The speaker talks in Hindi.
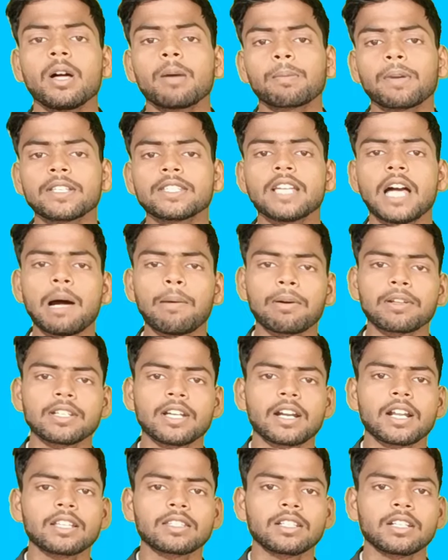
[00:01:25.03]
पंजाब
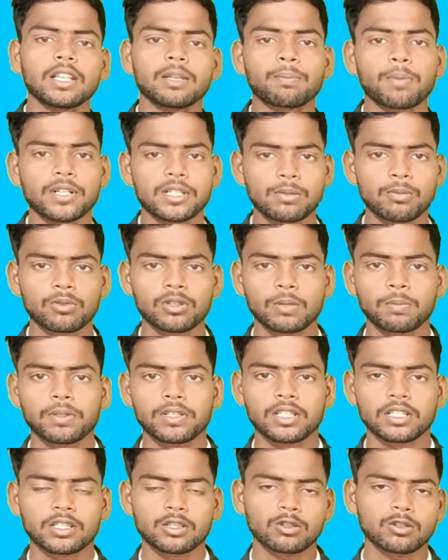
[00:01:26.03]
हरियाणा दिल्ली पश्चिमी उत्तर
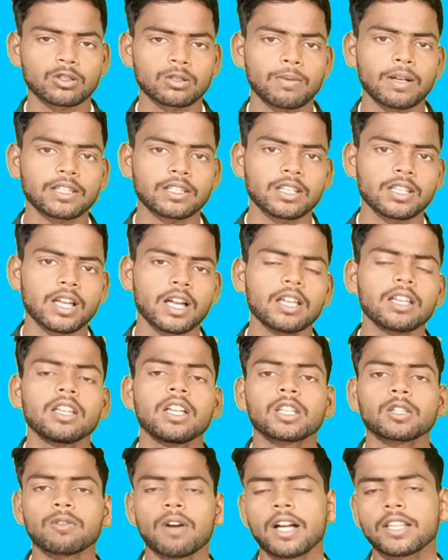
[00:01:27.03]
प्रदेश के क्षेत्रों की बात किया जाए
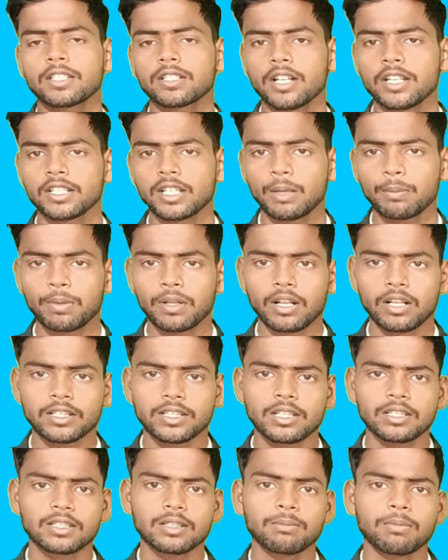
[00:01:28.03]
तो आज कहीं कहीं पर
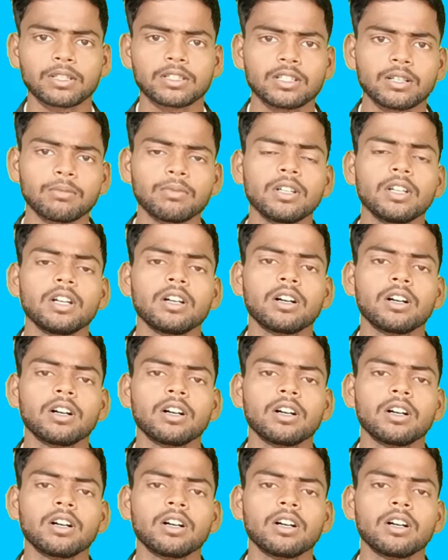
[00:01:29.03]
हल्की से मध्यम